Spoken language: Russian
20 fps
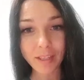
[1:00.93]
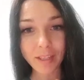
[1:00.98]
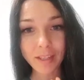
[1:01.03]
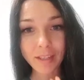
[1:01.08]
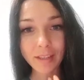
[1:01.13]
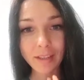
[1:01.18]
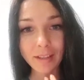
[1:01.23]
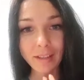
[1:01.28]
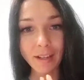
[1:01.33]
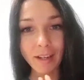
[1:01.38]

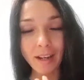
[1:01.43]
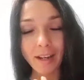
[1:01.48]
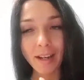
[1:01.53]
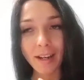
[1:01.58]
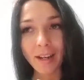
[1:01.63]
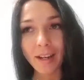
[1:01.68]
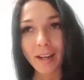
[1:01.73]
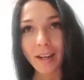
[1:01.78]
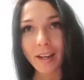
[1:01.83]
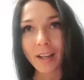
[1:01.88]
и
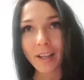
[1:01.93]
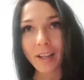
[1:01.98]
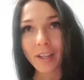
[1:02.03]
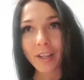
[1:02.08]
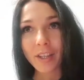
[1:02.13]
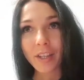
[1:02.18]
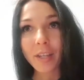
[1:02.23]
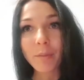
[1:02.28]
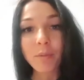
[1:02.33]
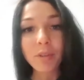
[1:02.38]

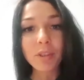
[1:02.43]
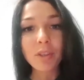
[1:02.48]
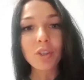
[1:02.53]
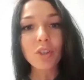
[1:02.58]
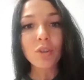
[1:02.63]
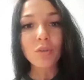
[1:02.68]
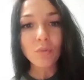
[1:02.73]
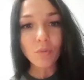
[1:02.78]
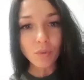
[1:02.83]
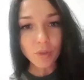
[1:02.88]
именно
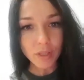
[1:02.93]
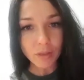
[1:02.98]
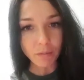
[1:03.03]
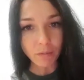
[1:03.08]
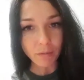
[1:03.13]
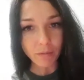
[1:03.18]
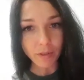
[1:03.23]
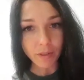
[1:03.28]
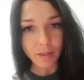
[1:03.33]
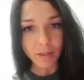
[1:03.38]

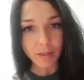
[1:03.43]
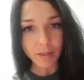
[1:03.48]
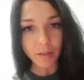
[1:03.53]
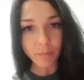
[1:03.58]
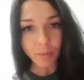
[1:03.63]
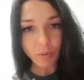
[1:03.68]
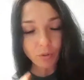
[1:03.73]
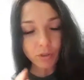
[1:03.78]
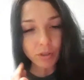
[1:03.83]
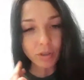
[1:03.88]
чувствовать, не
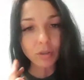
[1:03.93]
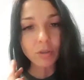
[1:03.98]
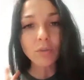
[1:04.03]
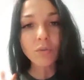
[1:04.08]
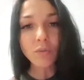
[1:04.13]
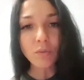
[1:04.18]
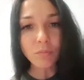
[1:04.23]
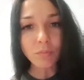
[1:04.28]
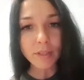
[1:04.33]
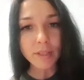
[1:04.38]
просто
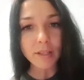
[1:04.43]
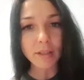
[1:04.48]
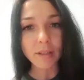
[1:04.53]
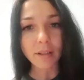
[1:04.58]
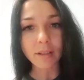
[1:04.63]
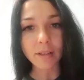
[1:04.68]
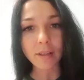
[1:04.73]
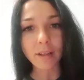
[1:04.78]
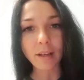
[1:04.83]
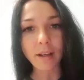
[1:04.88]
думать
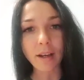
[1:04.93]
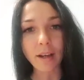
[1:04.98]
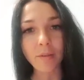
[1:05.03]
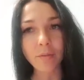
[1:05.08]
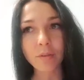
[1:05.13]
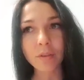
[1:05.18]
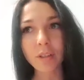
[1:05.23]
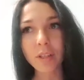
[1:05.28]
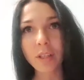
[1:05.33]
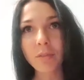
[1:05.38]
как-то, а
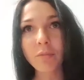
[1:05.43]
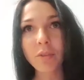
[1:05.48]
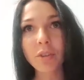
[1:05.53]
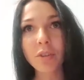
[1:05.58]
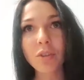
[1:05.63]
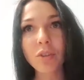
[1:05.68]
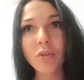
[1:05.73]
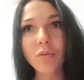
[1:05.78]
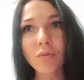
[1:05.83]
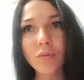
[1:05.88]
вот
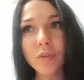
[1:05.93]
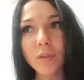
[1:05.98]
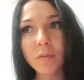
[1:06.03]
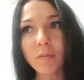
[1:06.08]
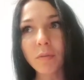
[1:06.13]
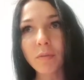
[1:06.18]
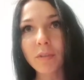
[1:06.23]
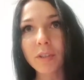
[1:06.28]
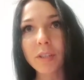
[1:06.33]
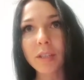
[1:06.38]
именно
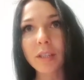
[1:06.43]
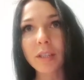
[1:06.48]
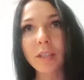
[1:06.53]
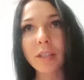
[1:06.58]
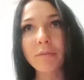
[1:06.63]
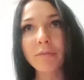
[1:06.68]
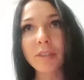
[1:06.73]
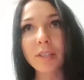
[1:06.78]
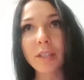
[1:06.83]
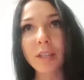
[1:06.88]
чувствовать,
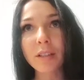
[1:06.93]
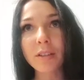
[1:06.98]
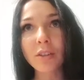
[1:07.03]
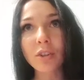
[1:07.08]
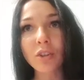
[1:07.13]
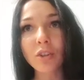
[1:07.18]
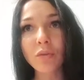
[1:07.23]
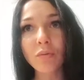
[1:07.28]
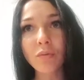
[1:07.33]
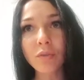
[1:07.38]
и все эти
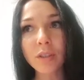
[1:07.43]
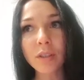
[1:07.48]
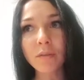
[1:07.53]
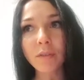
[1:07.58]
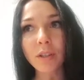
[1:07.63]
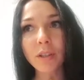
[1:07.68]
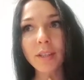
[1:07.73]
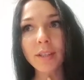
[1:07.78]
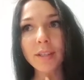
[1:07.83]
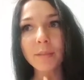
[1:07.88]

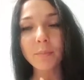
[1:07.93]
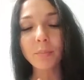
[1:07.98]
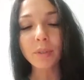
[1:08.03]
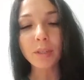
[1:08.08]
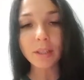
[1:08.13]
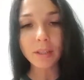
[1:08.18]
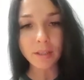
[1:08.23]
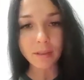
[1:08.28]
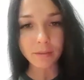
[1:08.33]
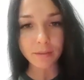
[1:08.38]
чувства
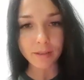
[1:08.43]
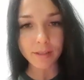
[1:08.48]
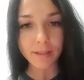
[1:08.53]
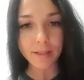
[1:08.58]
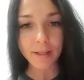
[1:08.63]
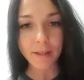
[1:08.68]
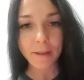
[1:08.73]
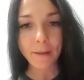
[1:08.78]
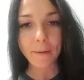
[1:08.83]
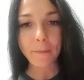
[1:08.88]

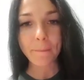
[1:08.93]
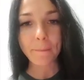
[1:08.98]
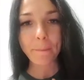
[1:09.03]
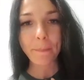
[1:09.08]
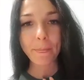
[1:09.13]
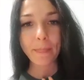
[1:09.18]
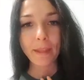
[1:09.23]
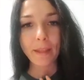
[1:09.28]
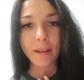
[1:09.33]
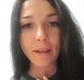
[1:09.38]
испытывать,
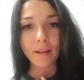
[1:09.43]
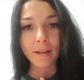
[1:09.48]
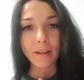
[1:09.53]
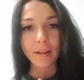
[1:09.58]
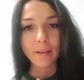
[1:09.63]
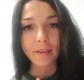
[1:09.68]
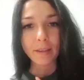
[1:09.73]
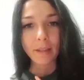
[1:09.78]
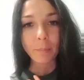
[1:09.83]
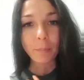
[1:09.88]

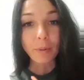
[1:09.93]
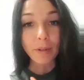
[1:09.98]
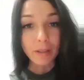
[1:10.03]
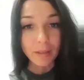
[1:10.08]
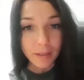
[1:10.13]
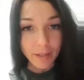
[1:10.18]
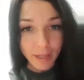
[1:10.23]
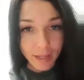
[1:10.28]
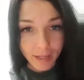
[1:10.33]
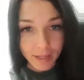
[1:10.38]

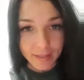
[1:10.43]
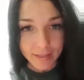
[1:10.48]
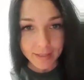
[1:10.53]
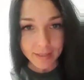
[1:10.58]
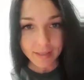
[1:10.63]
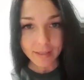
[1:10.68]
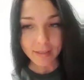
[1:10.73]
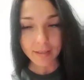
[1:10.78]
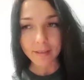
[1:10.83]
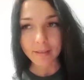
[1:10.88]

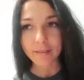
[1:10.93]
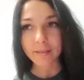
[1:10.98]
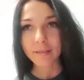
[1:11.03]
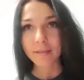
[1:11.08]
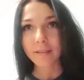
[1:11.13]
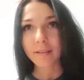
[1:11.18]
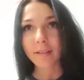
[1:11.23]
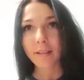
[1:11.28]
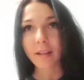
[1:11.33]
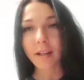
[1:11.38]
наполняться,
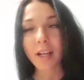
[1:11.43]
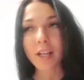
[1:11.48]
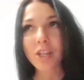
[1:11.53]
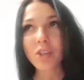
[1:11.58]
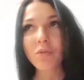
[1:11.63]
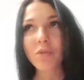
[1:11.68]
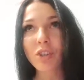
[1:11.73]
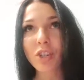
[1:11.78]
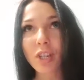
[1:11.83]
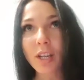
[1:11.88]

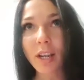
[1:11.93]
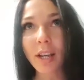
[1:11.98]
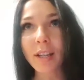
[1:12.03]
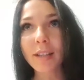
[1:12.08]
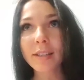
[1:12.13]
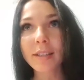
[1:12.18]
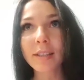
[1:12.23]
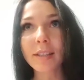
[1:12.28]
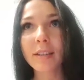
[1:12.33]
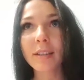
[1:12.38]

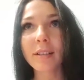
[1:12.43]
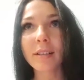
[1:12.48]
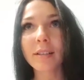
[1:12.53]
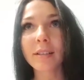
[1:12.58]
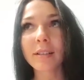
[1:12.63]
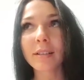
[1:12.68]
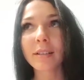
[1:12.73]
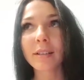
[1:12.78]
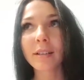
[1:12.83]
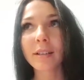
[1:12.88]
ощущать их,